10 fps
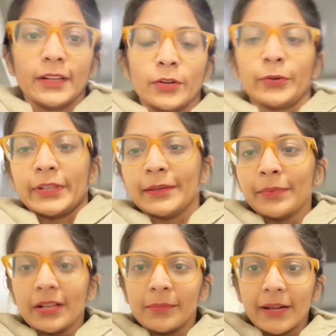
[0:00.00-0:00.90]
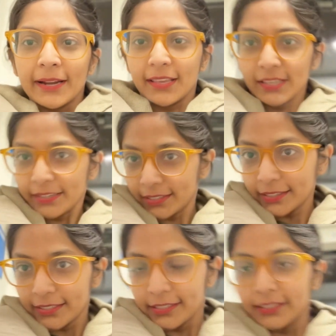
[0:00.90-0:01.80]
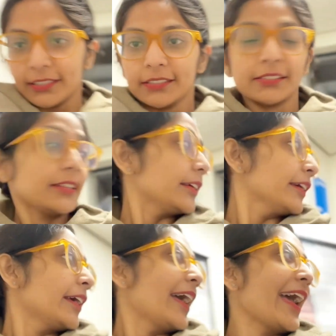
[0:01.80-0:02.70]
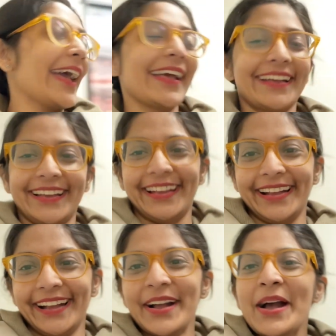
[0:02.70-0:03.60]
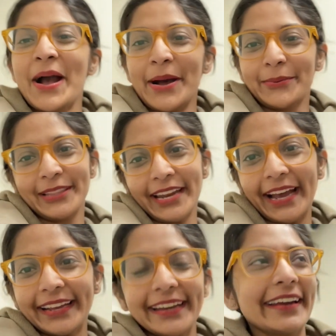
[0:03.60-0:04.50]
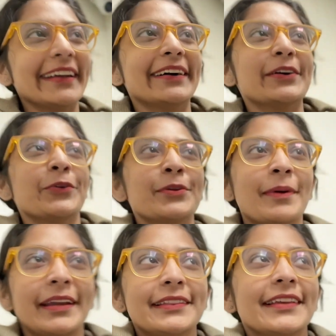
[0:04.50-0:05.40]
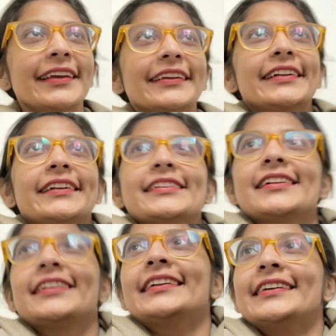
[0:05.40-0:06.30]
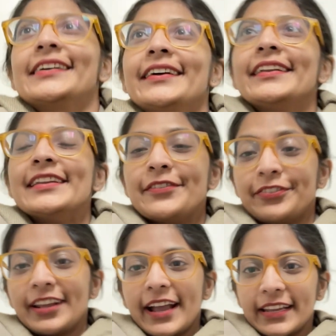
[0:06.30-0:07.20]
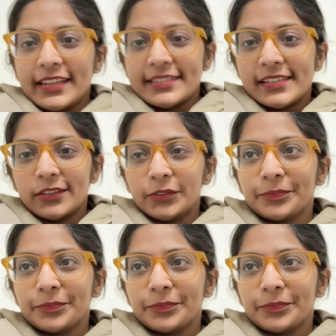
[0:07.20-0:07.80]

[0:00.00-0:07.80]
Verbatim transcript: ওরে বাবা রে হ্যাঁ আমাদের আগে ওই বাড়িতে লিফ্টে আয়না ছিল